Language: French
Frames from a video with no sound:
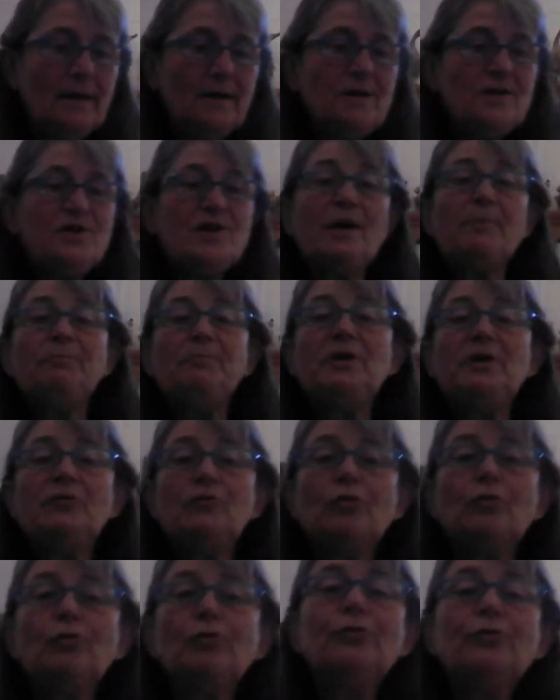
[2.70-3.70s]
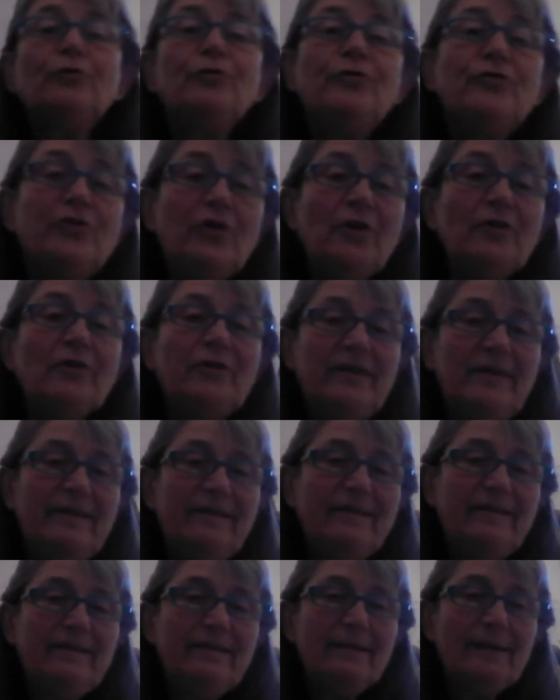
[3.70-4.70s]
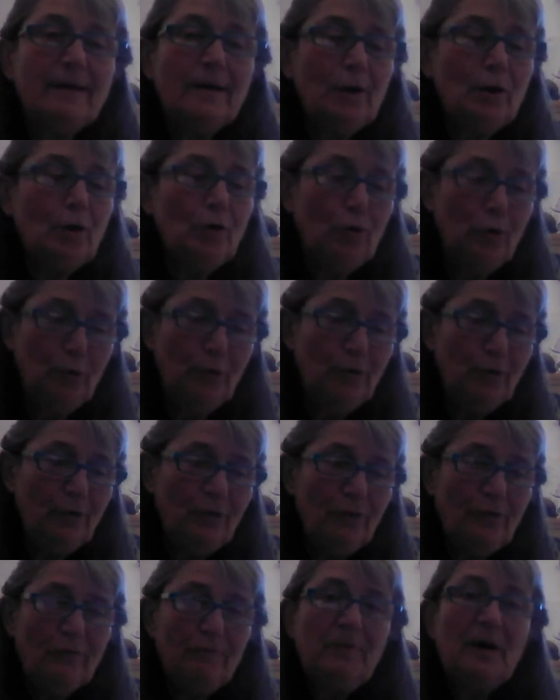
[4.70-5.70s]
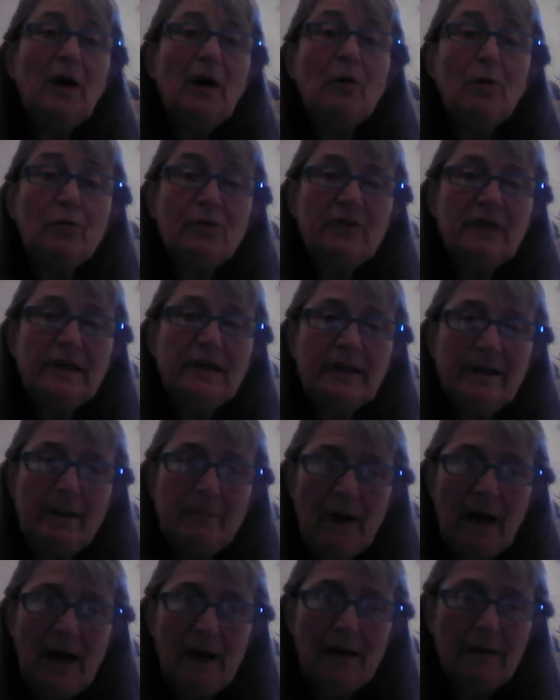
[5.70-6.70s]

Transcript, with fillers: Chapitre 110, lu par Roselyne